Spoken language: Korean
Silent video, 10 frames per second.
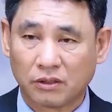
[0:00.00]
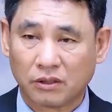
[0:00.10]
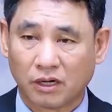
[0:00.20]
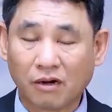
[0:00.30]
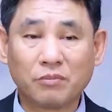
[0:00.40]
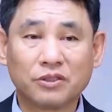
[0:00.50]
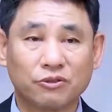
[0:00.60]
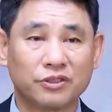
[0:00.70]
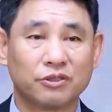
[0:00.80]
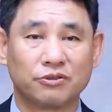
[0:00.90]
한반도에
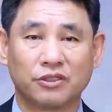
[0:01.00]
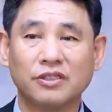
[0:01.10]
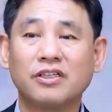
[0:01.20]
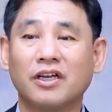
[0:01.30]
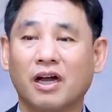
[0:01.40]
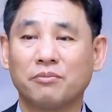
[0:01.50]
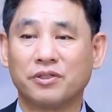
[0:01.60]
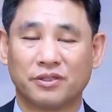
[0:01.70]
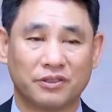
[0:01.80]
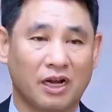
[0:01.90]
세워져 있게
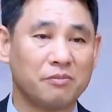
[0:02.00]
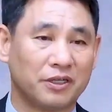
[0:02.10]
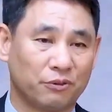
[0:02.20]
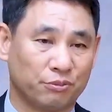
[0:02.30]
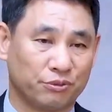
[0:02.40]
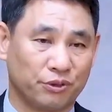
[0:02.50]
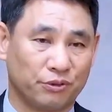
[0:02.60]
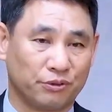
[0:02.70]
하면 할 말이 없어요.